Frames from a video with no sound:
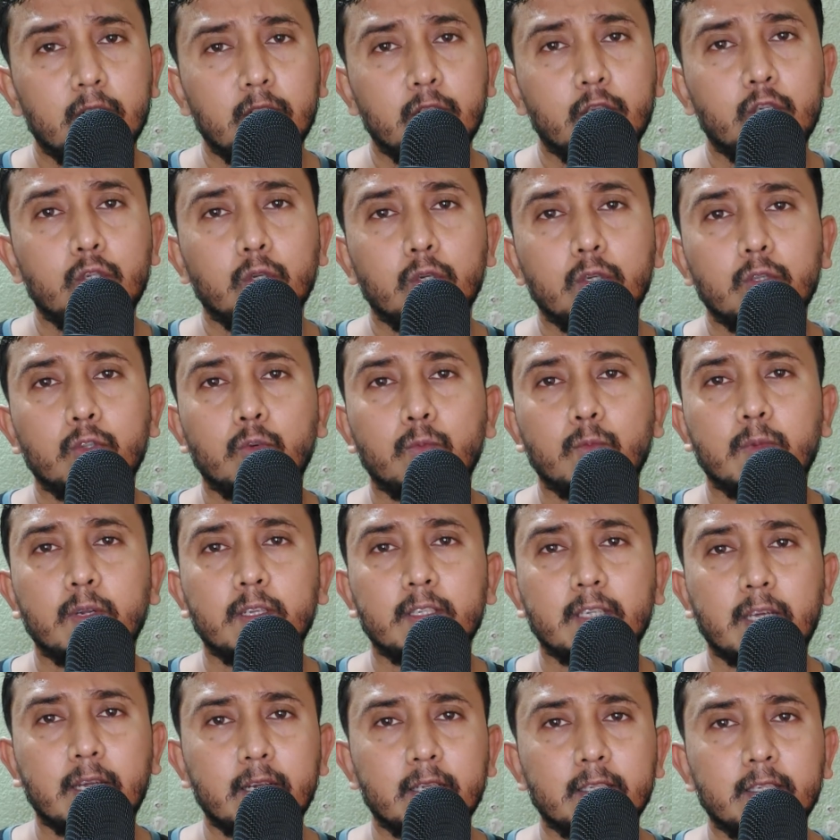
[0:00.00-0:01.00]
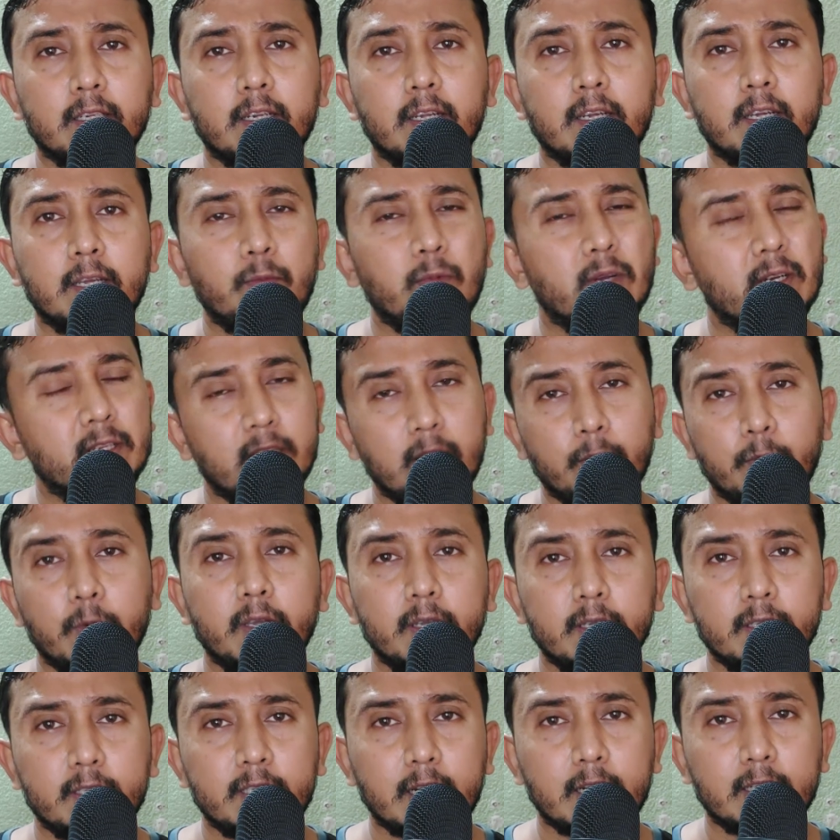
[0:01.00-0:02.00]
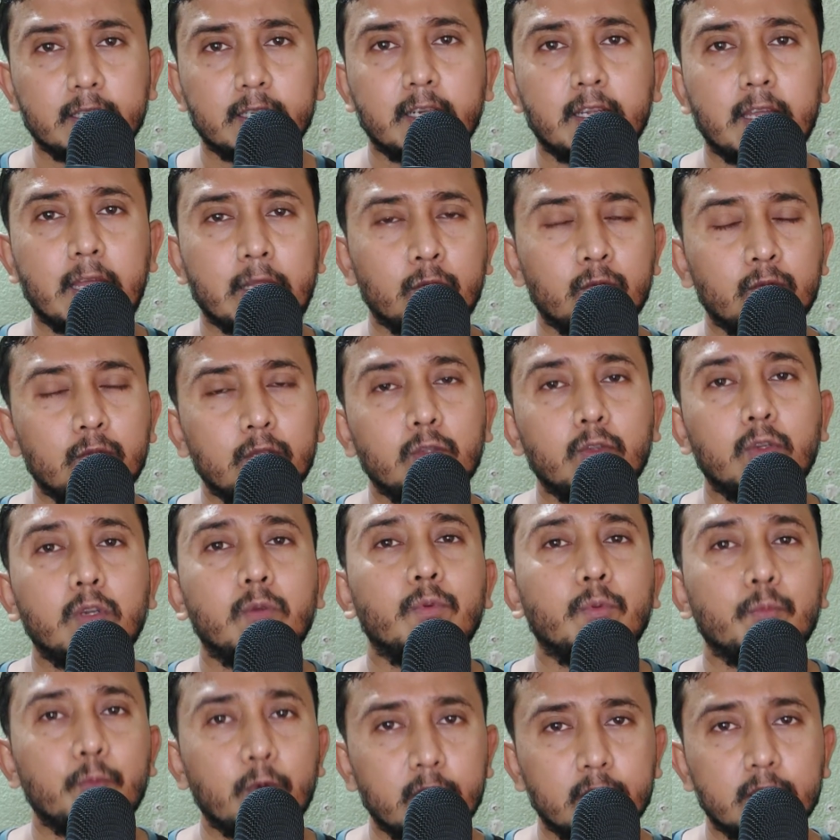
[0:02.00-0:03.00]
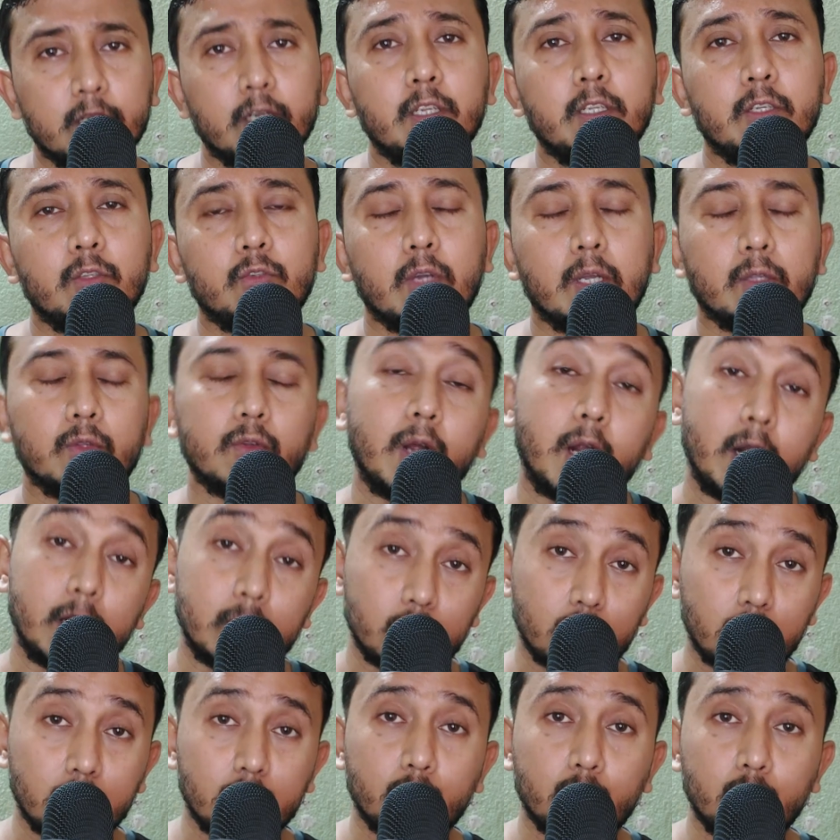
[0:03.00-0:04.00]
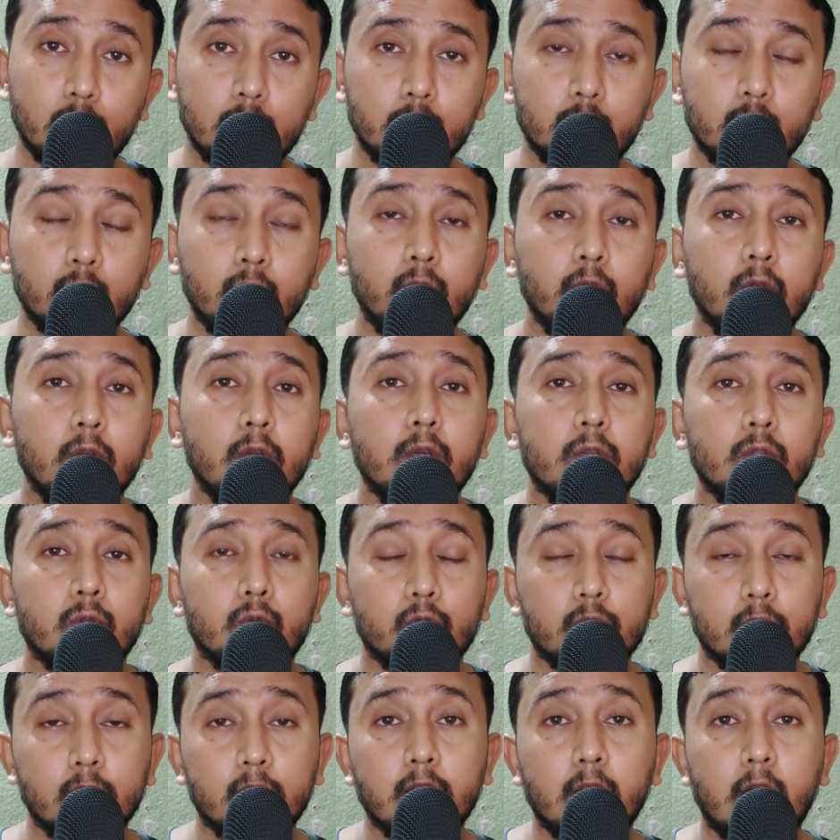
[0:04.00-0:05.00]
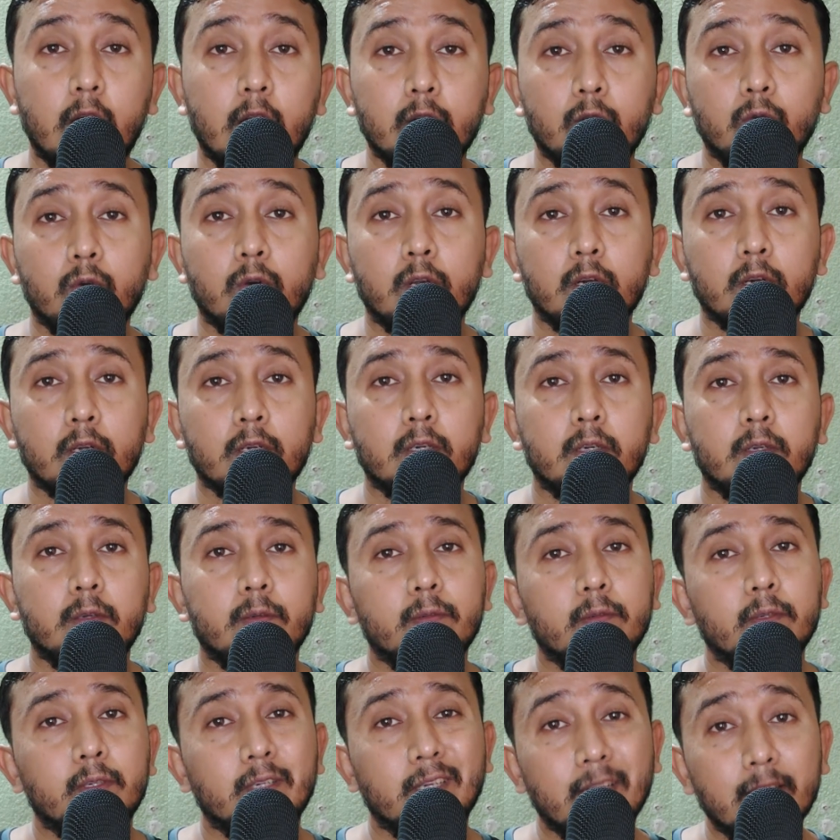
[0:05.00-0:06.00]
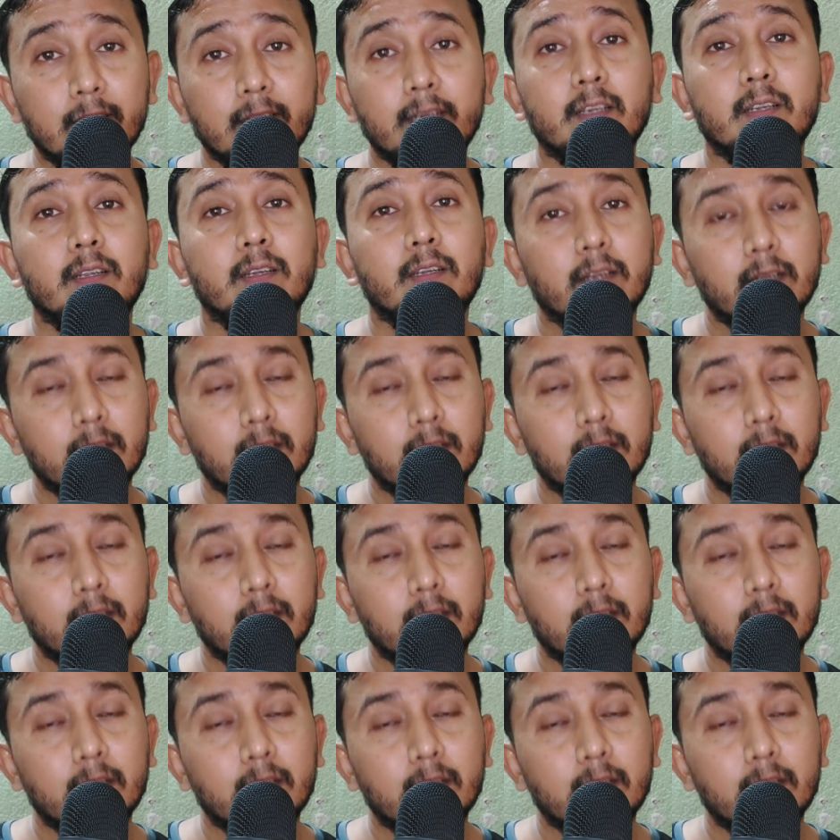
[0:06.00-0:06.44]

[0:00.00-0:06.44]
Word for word: নিশ্চয়ই তোমরা যারা যারা এবার দেবে যারা যারা এতদিন ধরে প্রিপারেশন নিয়েছো এত হার্ডওয়ার্ক করেছো তো সেই হার্ডওয়ার্কের